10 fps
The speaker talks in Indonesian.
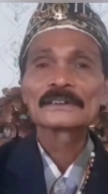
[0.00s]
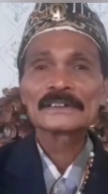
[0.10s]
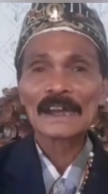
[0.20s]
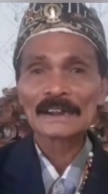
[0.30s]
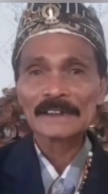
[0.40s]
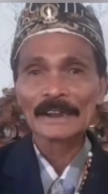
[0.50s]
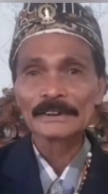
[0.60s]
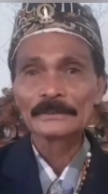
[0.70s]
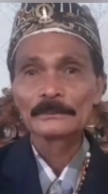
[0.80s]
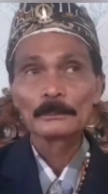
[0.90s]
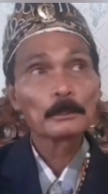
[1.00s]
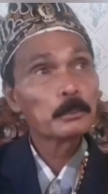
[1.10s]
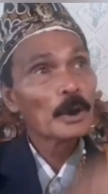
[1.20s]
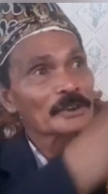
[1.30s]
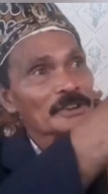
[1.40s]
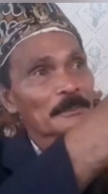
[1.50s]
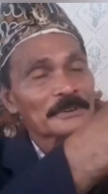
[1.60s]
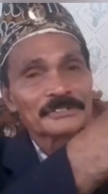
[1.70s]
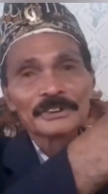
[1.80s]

diangkat angin buang sampai di